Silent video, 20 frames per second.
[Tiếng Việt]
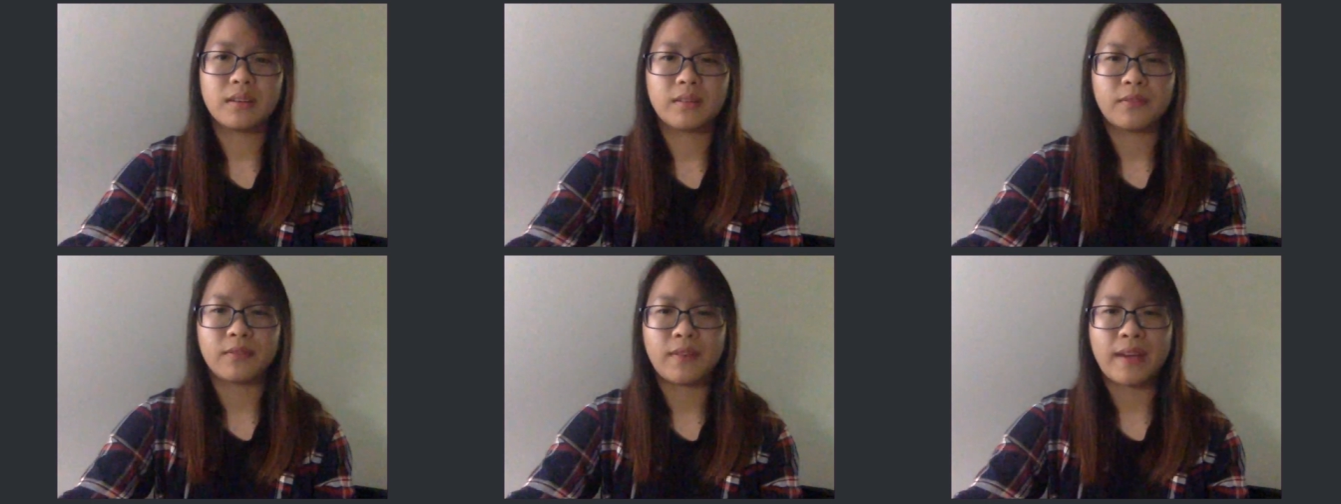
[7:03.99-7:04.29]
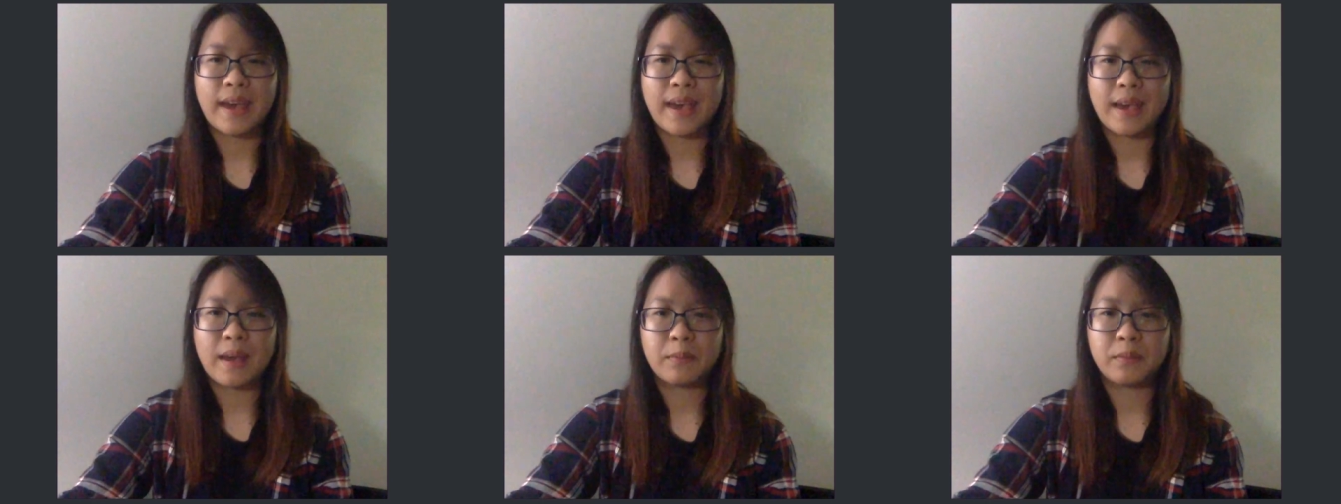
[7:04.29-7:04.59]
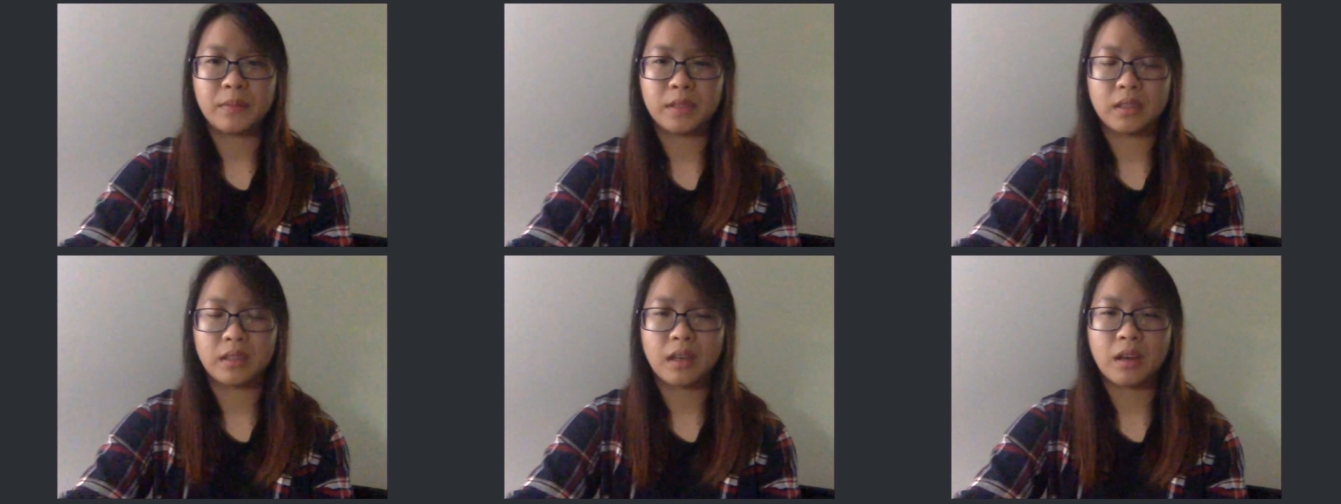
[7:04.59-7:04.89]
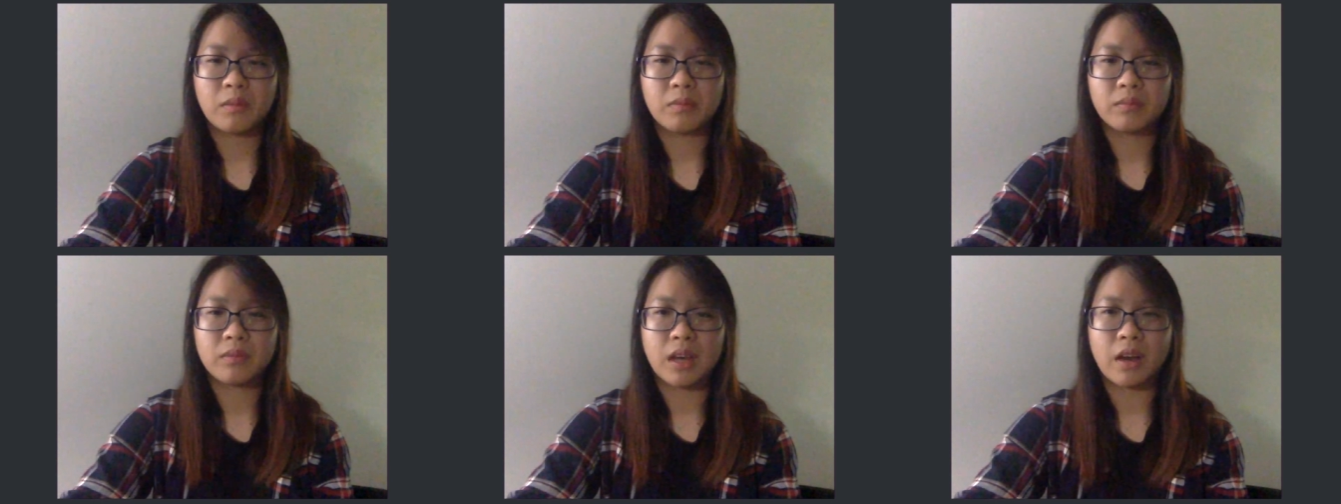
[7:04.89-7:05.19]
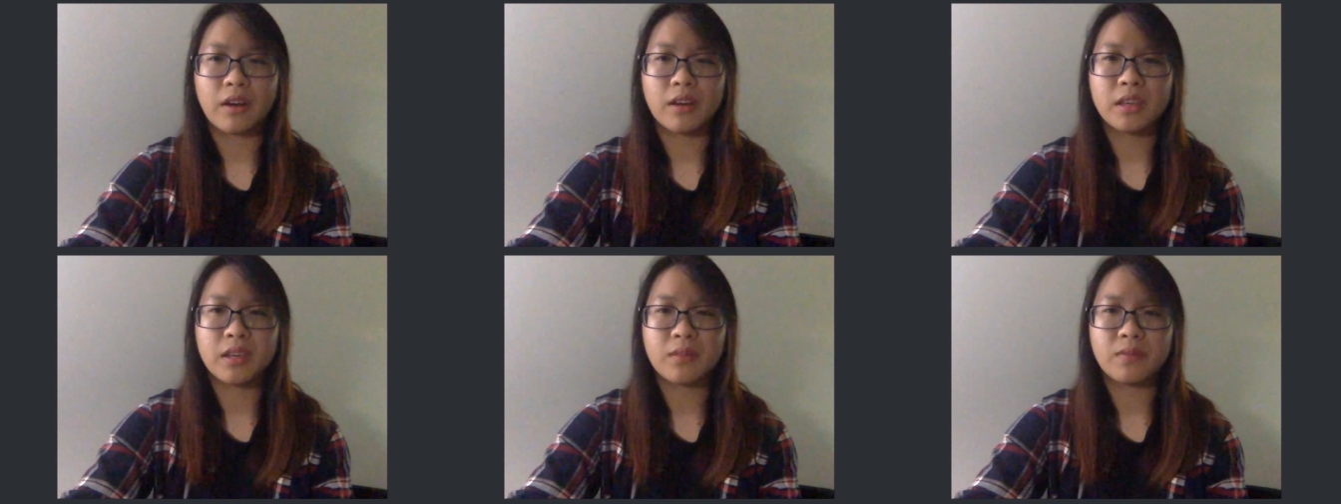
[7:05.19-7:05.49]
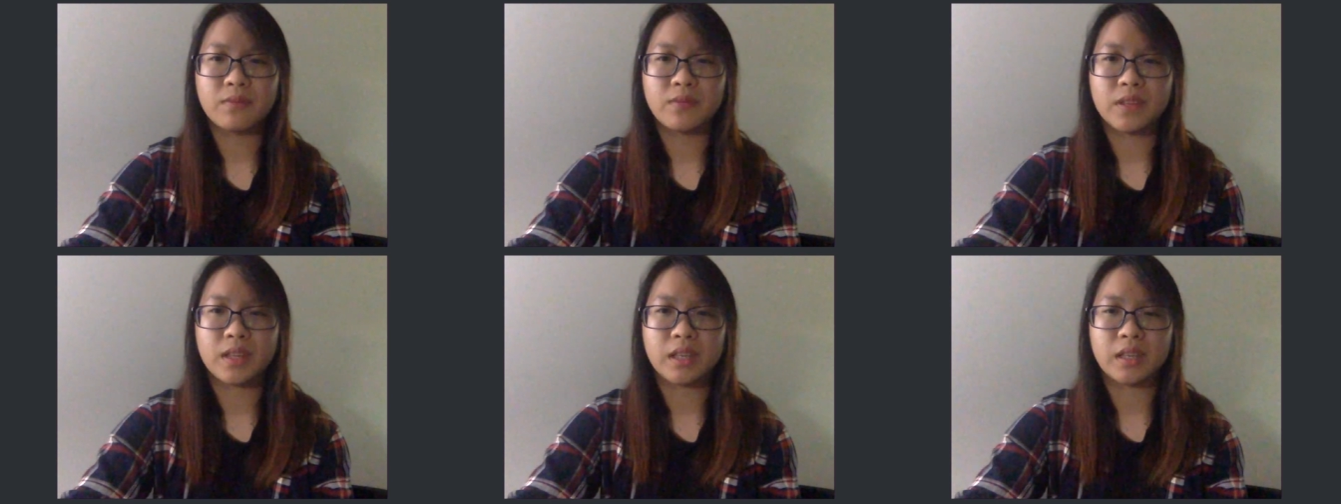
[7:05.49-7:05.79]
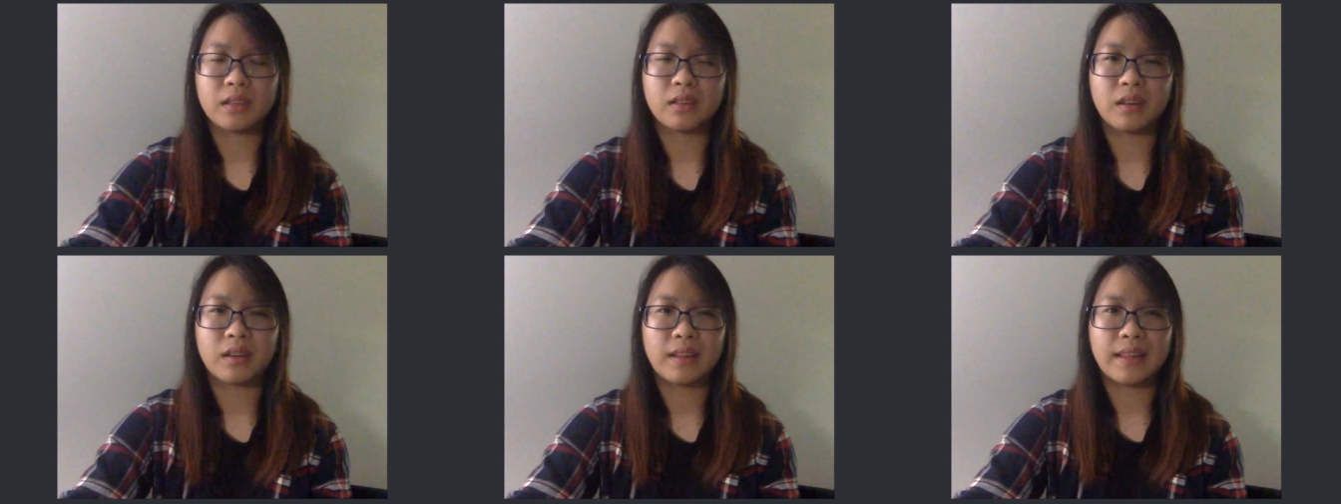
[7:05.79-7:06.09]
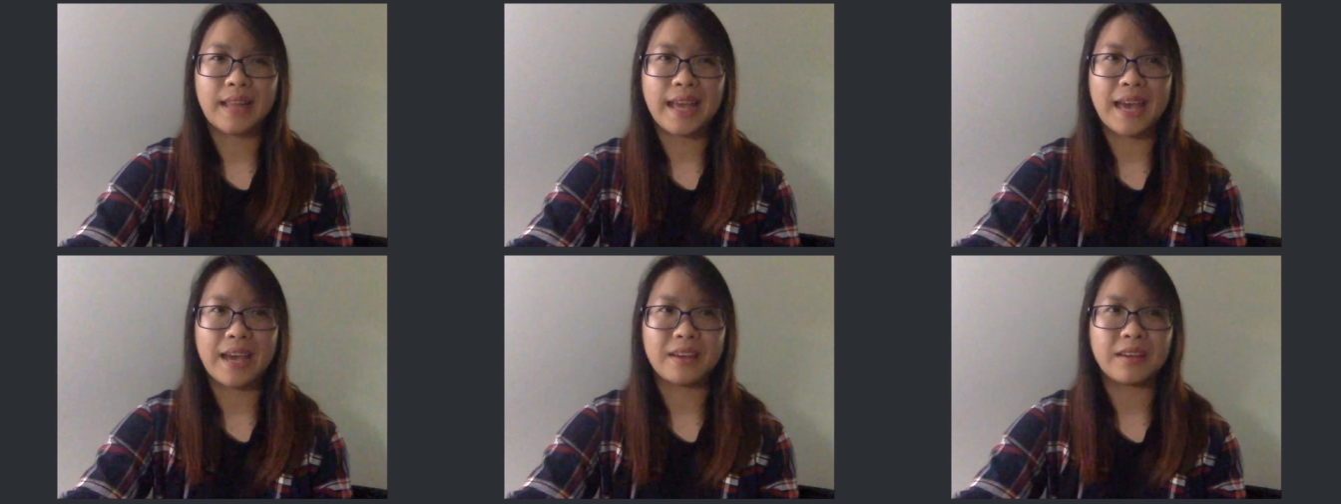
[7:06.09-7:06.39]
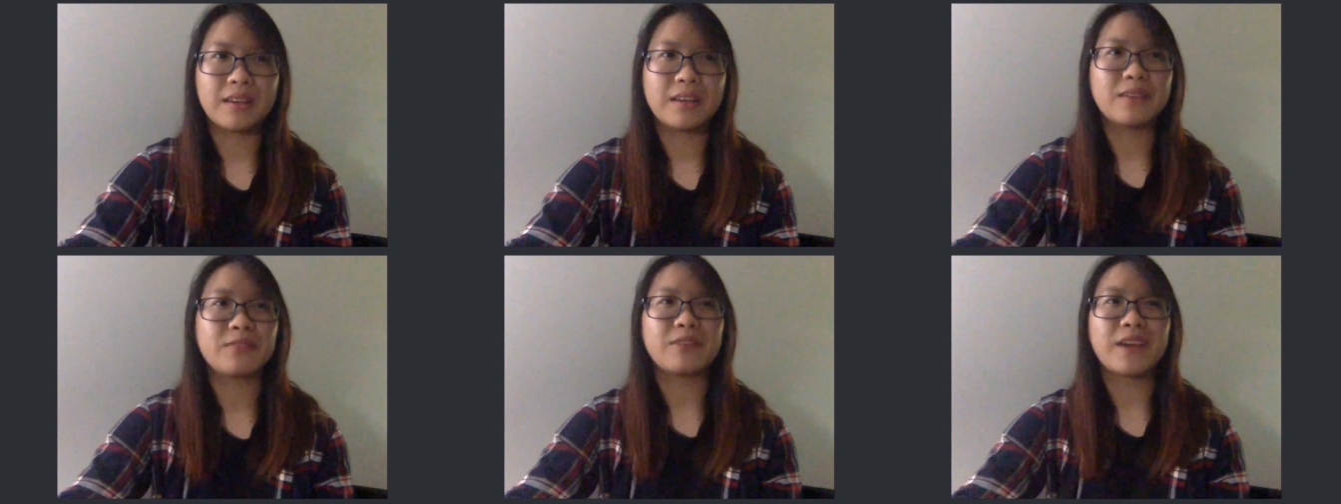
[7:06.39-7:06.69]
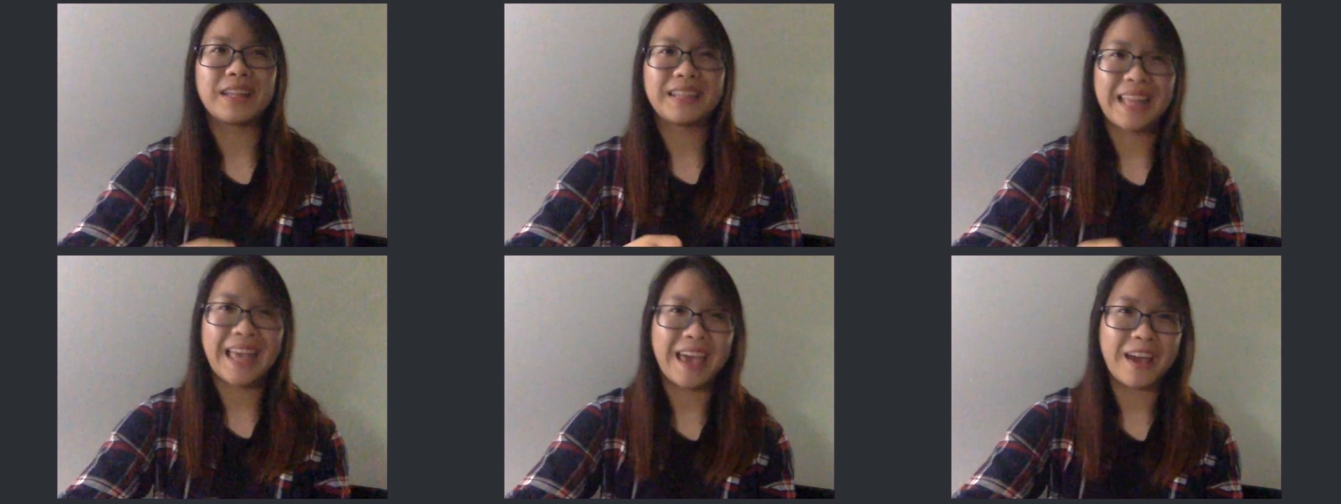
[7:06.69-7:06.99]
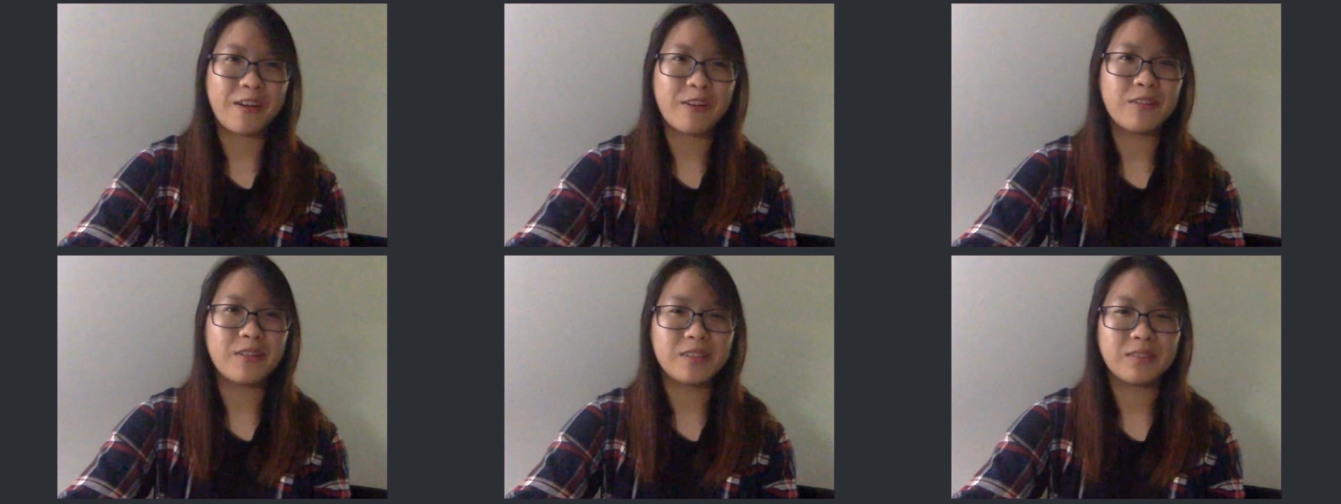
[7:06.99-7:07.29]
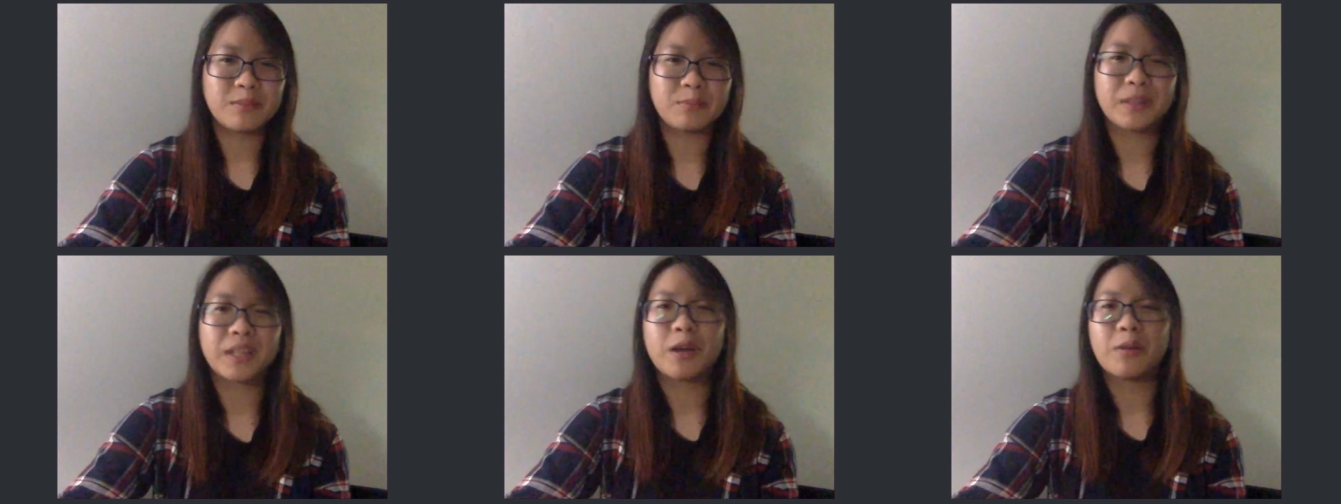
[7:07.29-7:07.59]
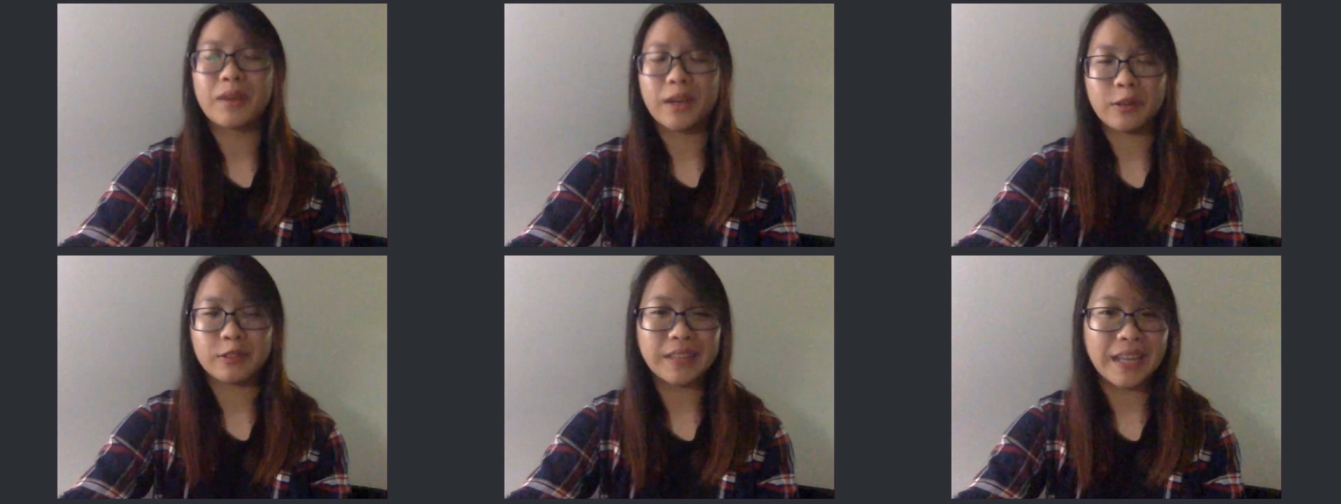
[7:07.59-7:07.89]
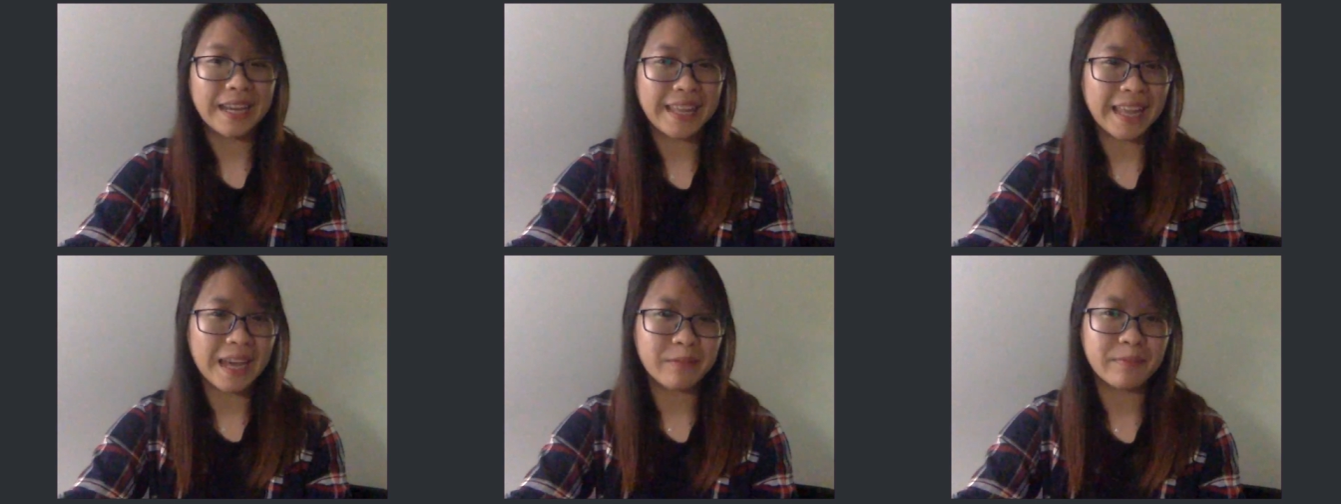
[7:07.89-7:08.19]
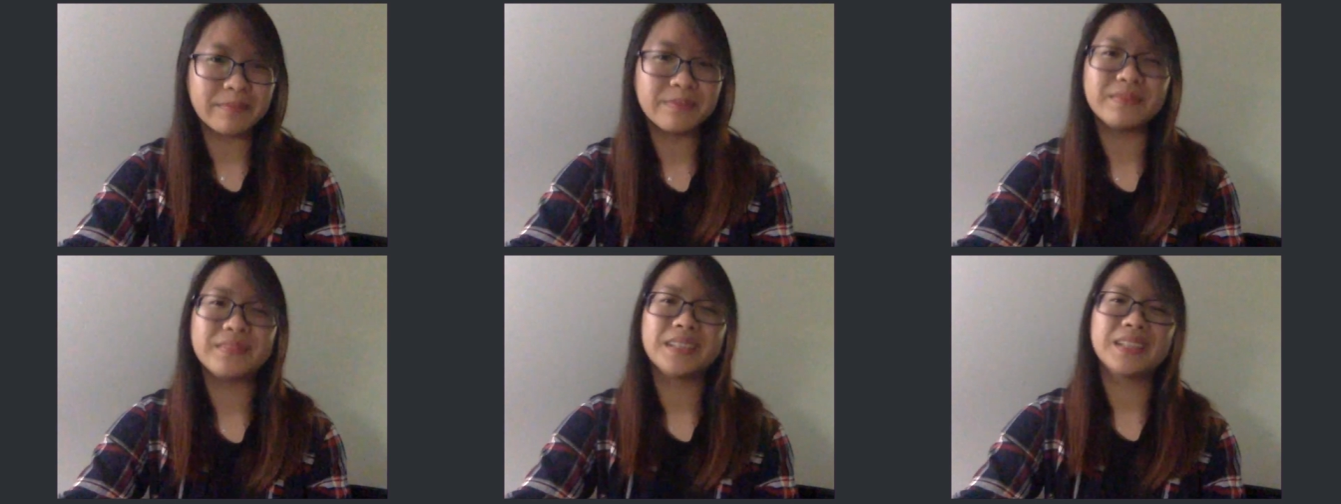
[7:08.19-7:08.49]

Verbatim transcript: và mình không giỏi trong việc gọi là phát thảo mình không khéo tay lắm